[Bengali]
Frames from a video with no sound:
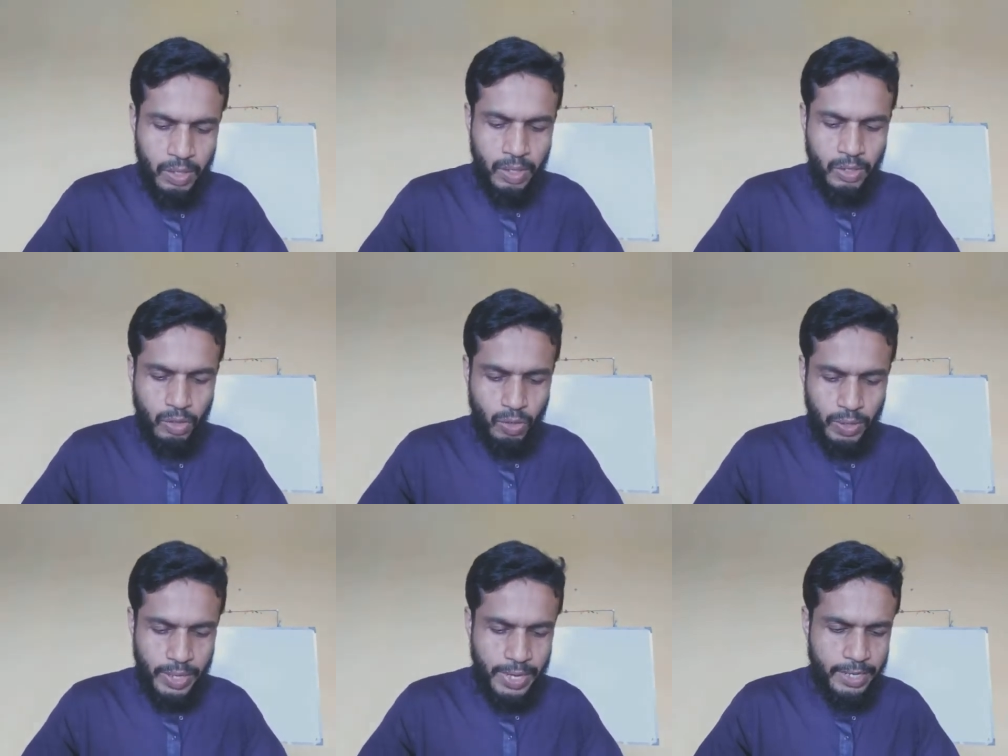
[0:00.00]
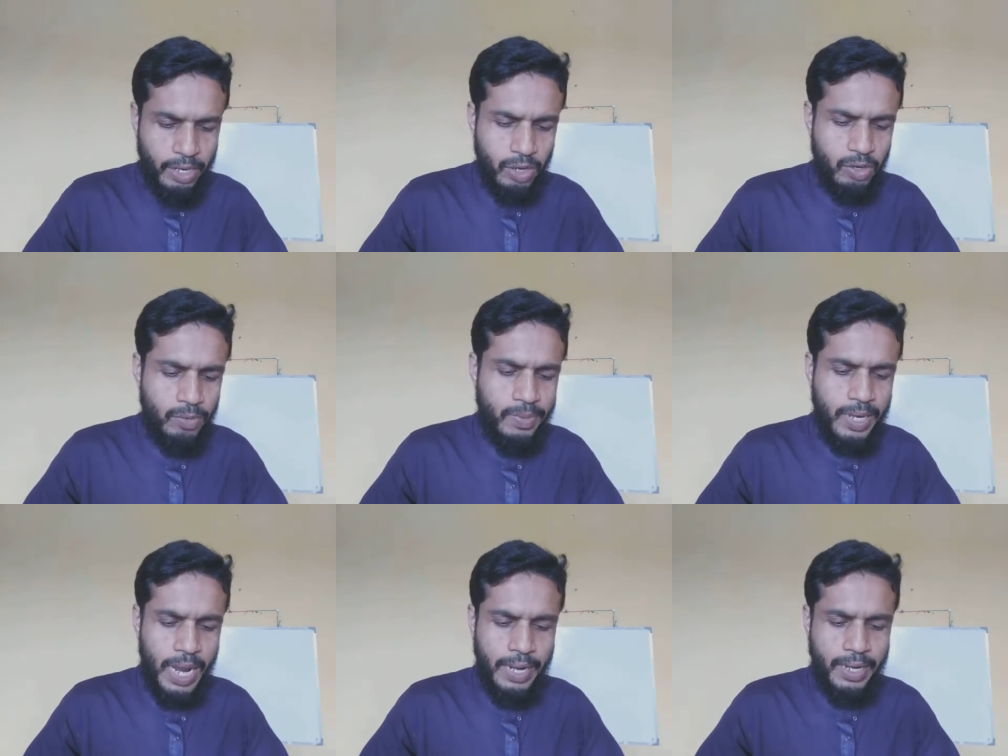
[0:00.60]
তো এই রকম
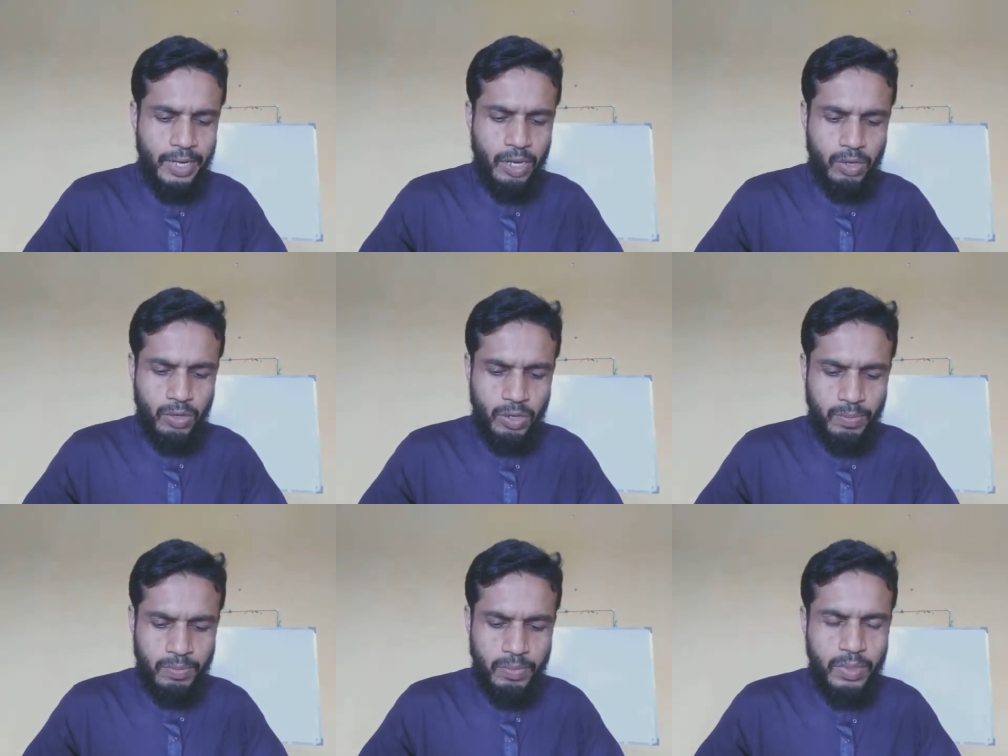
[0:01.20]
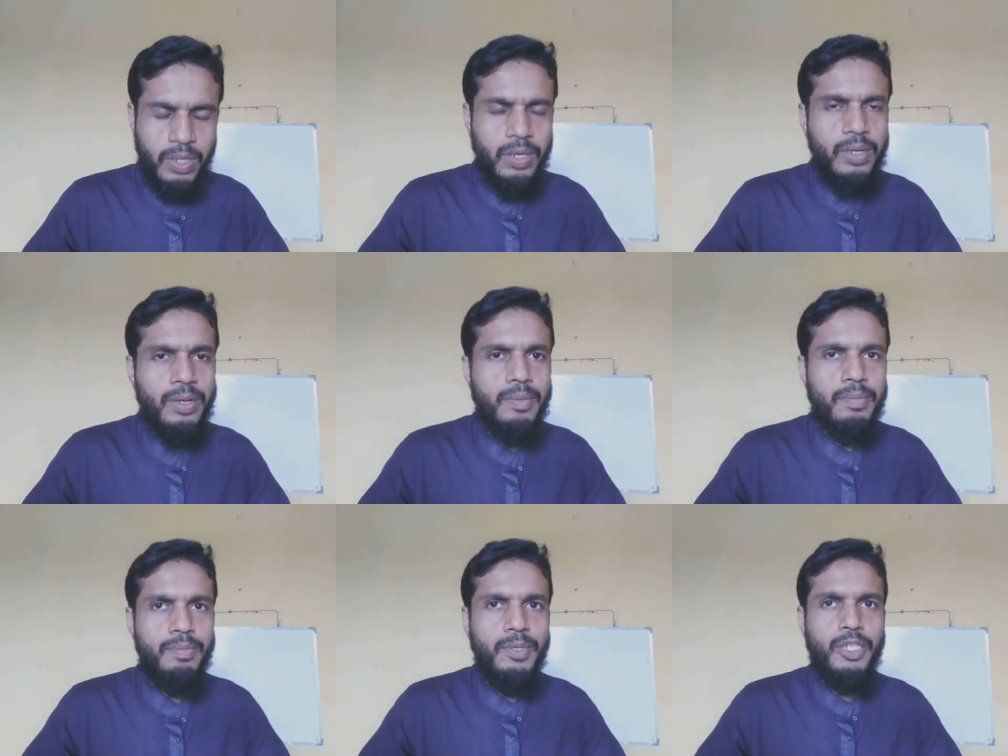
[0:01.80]
নানা রকম
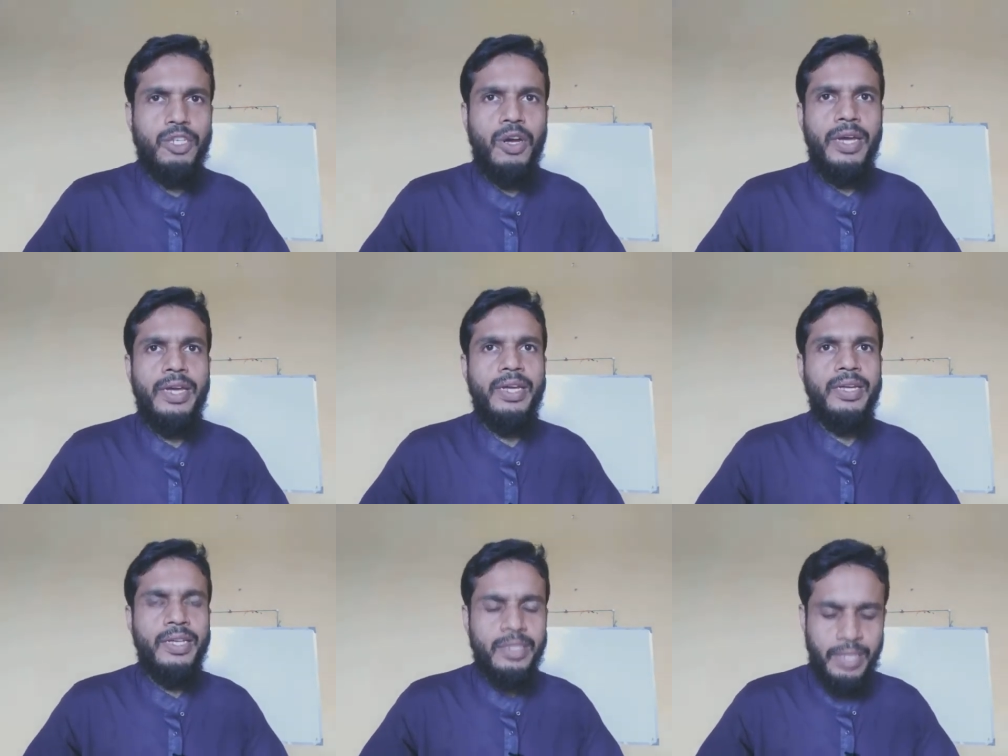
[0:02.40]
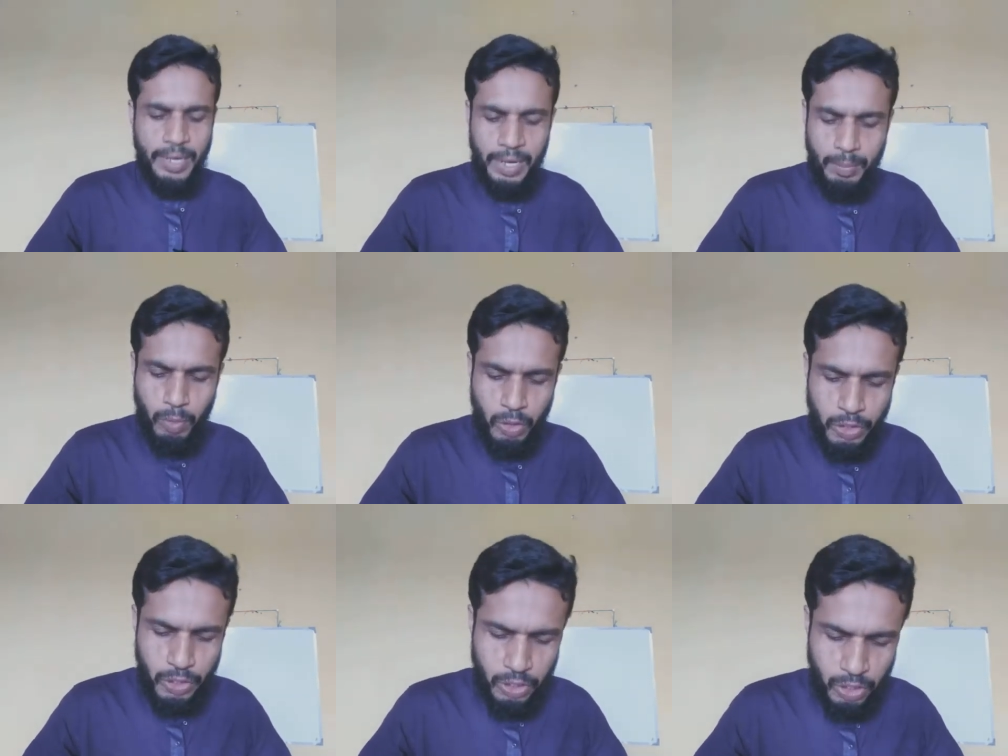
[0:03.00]
বিষয়ে তারা
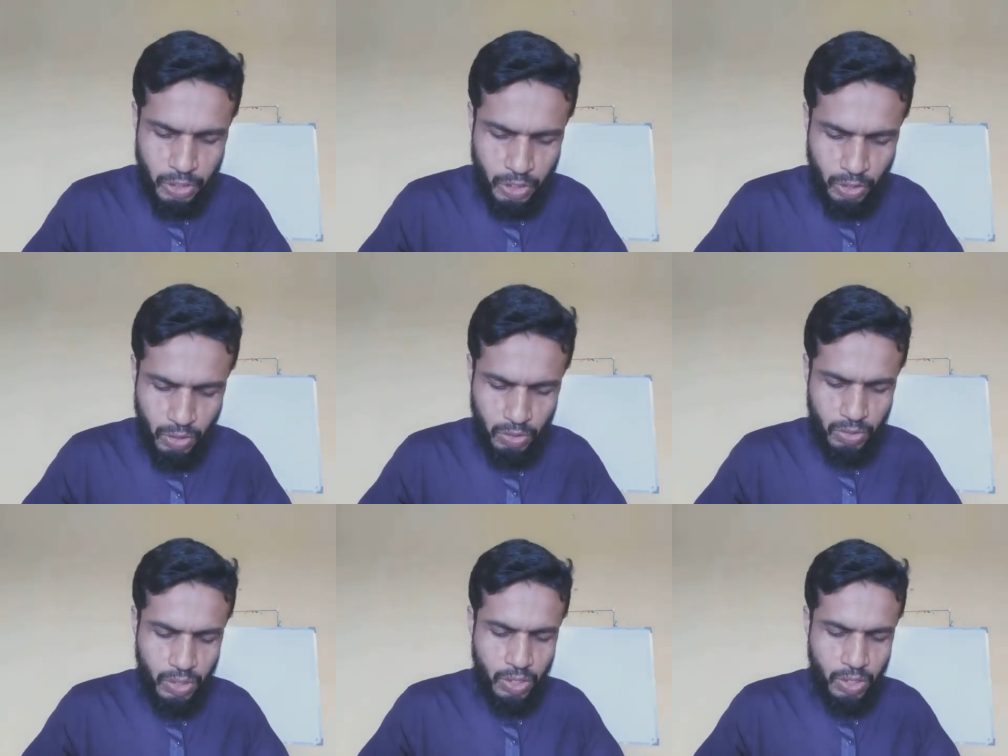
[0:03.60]
বঞ্চিত ছিল